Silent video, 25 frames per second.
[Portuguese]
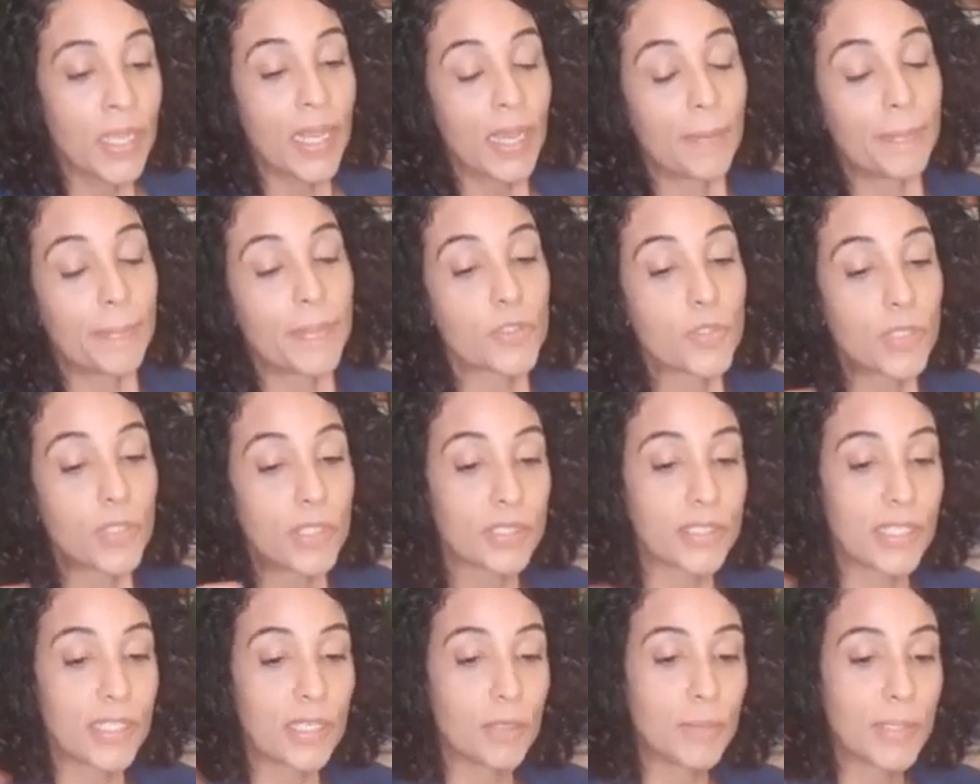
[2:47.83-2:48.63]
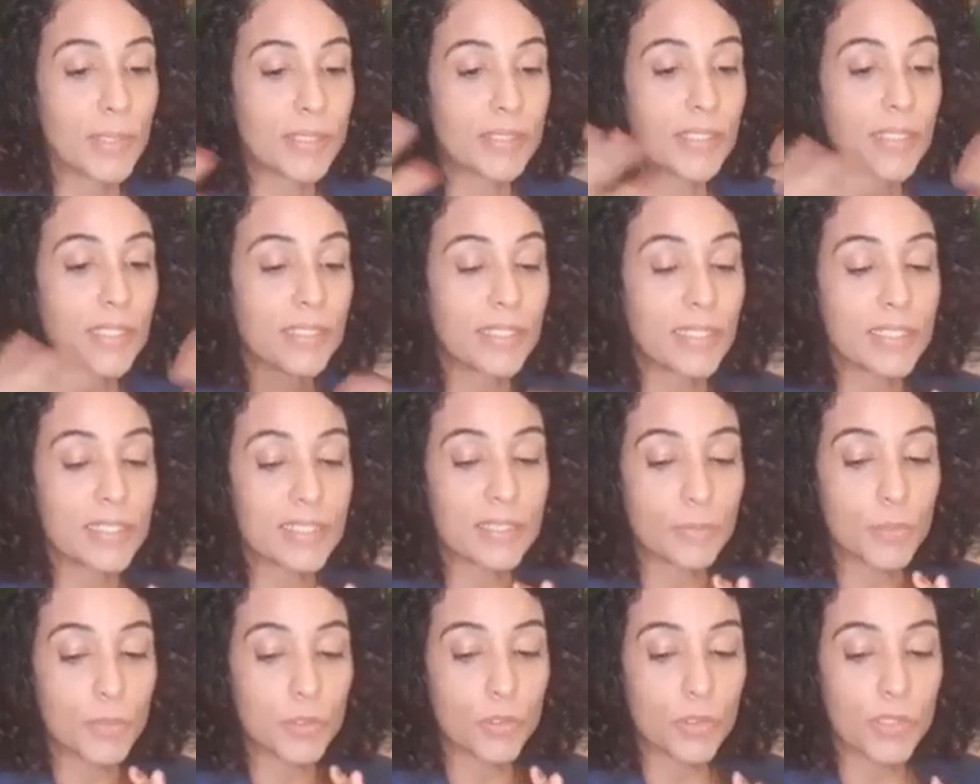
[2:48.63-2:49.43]
A pessoa tem uma
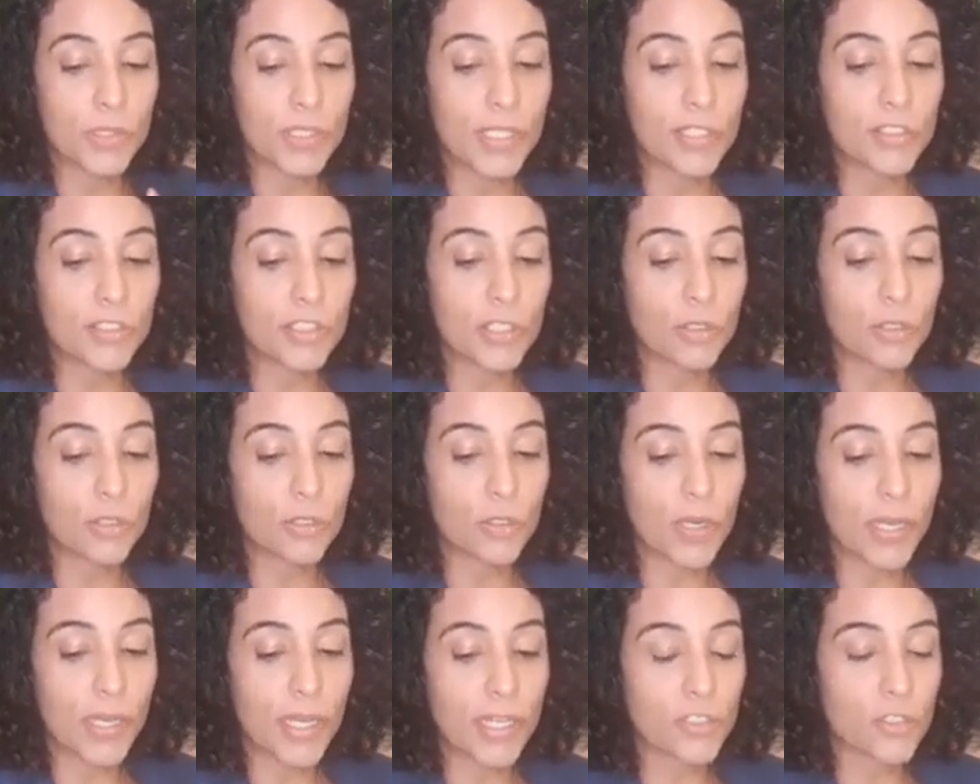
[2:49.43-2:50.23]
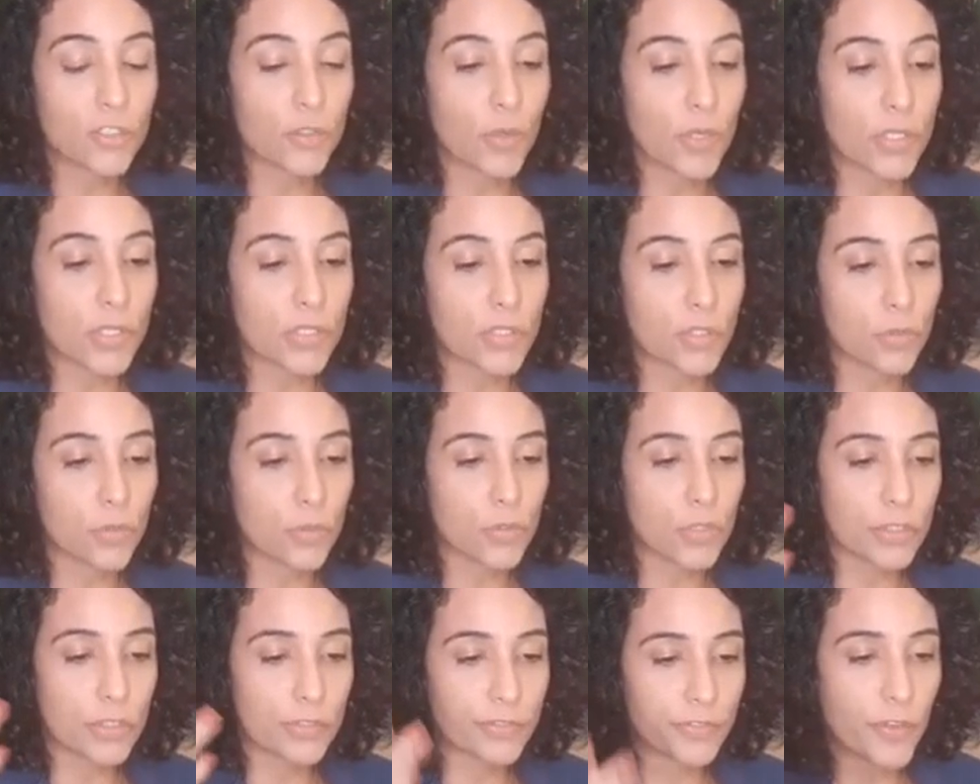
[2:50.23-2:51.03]
tendência muito grande a colocar as coisas
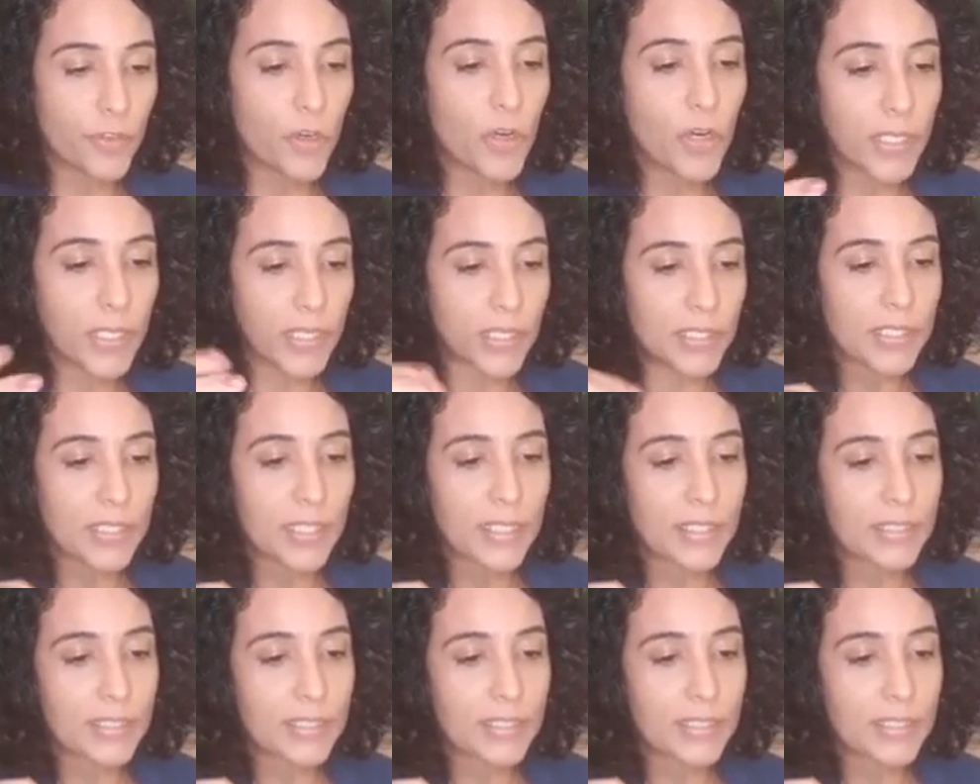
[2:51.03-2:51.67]
no de fora, né?